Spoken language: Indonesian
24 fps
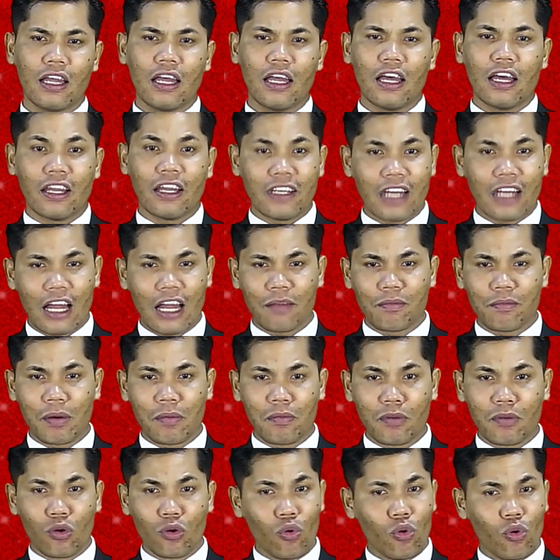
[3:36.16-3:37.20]
dan
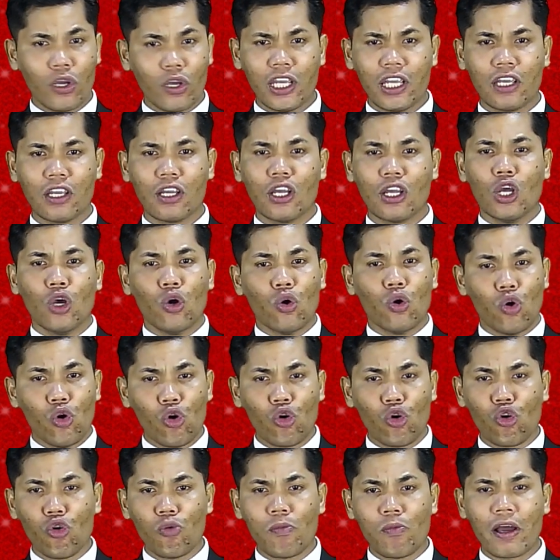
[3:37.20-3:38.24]
memenuhi
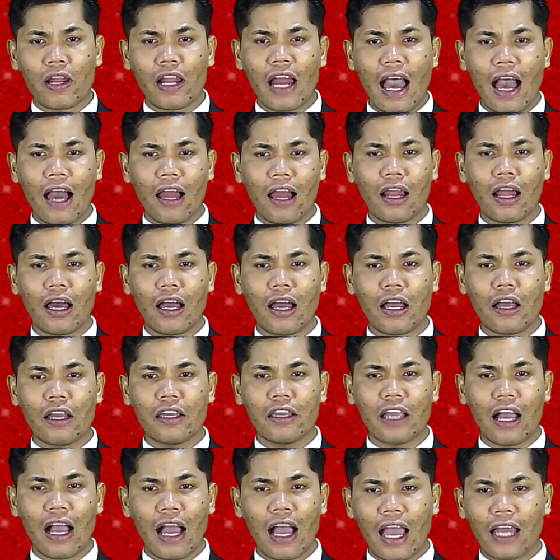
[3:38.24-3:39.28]
hukuman Allah
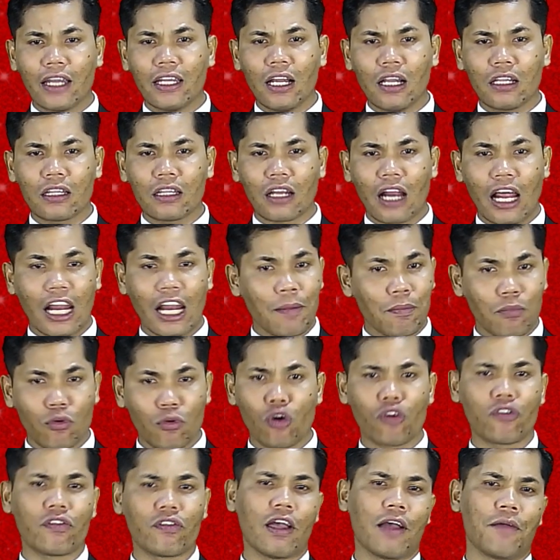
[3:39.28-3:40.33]
yang adil terhadap
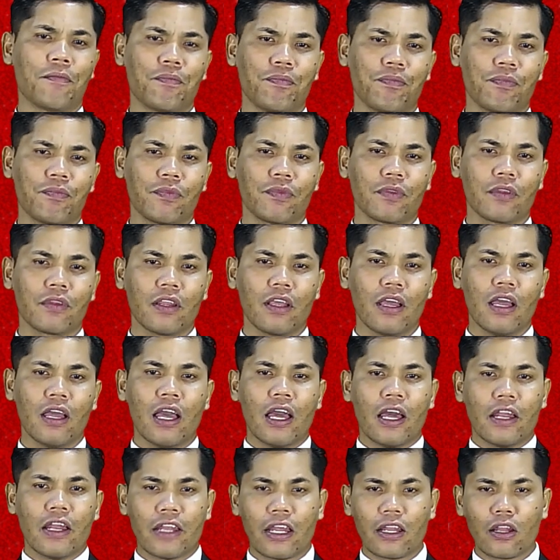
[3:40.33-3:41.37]
dosa.
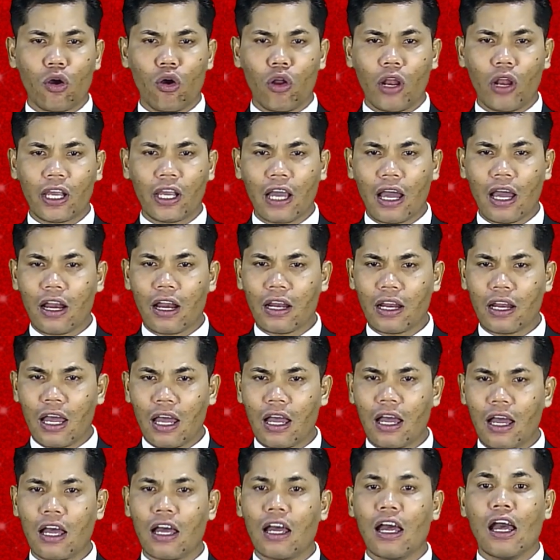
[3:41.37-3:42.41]
Dan oleh
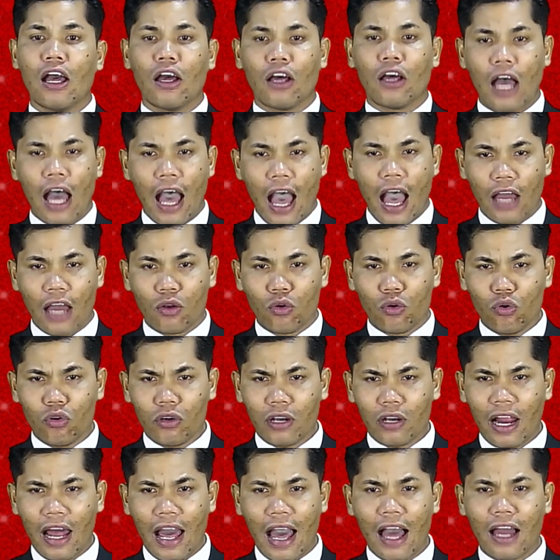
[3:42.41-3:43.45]
karena
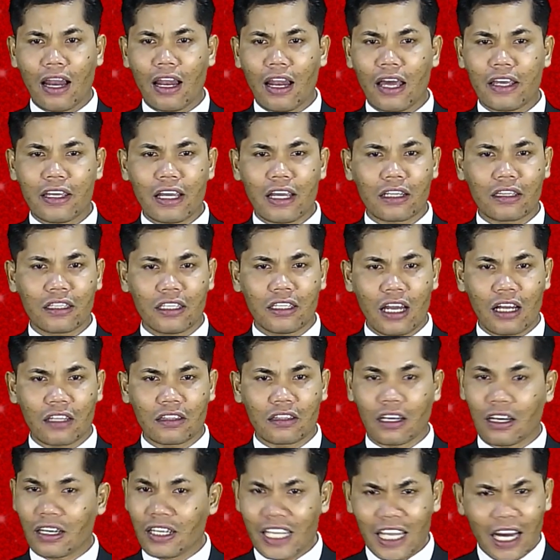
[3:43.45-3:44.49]
anugerah Allah yang tidak
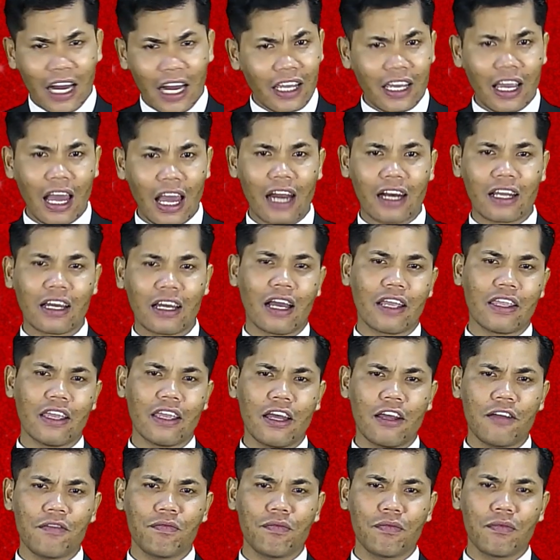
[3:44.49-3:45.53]
ternilai
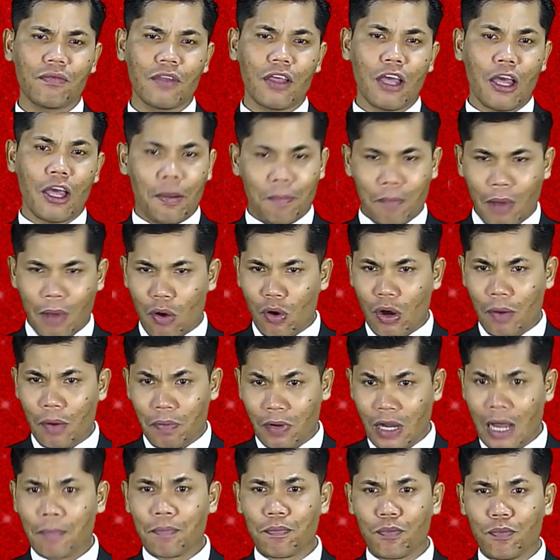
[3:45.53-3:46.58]
harganya, bahwa
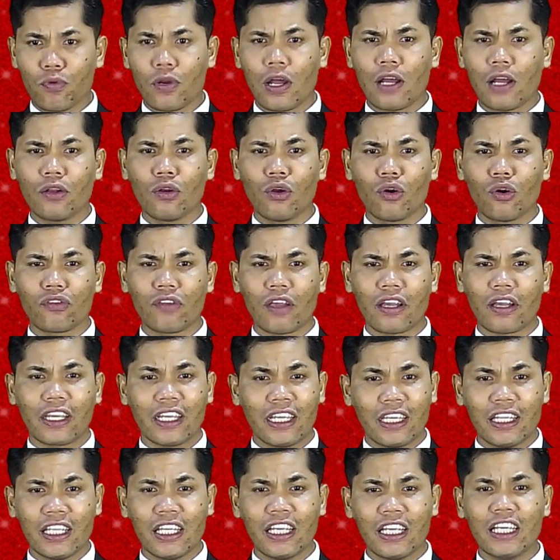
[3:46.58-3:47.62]
pengampunan dosa
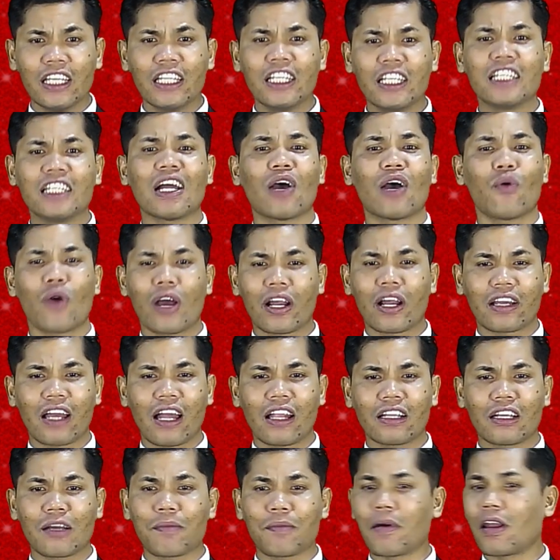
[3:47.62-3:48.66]
kini ditawarkan
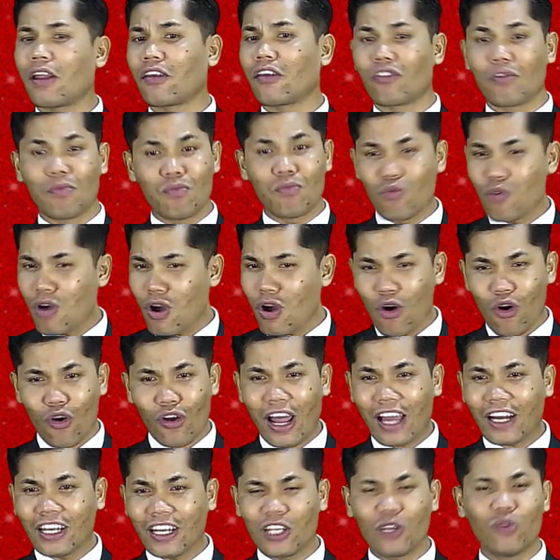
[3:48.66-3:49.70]
kepada semua
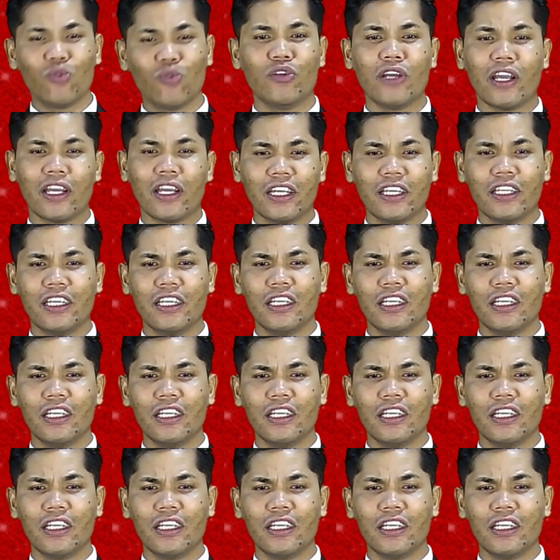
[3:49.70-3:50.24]
orang di dunia ini